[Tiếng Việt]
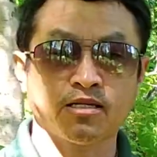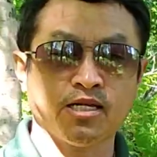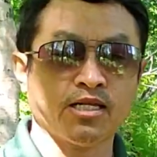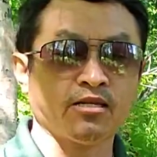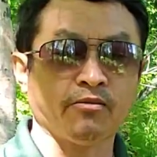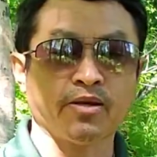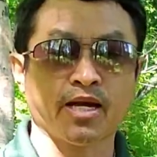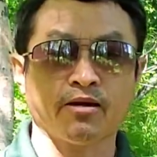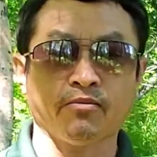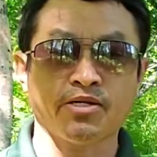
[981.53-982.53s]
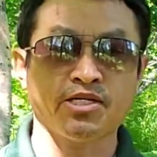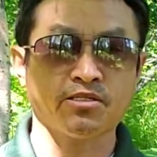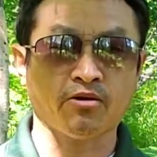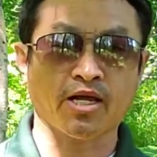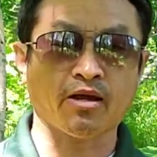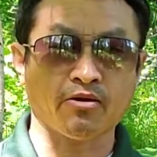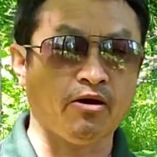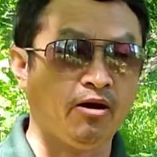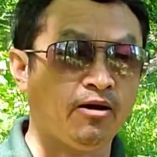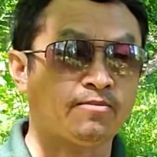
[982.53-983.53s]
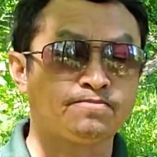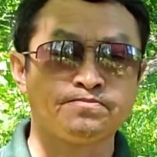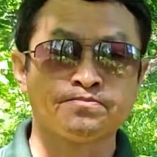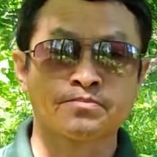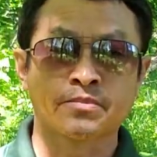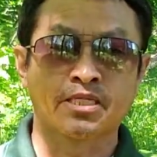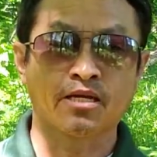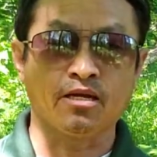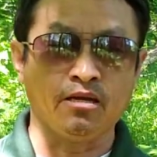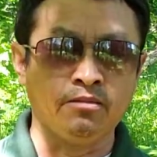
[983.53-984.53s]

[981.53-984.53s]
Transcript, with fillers: thiết tết chấm mình cả nó mà xịt tới đấy nó chế